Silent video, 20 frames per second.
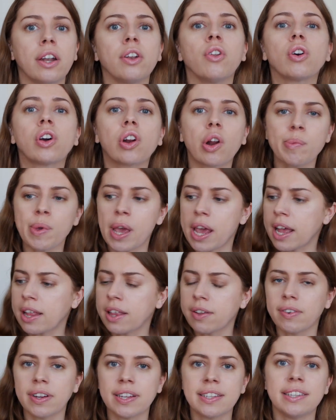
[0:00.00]
Но кроме
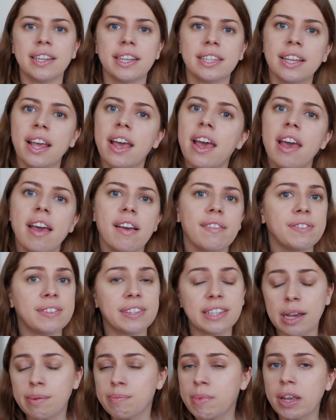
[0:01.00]
этого, здесь
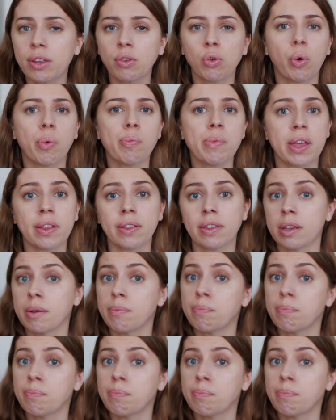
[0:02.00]
все мои документы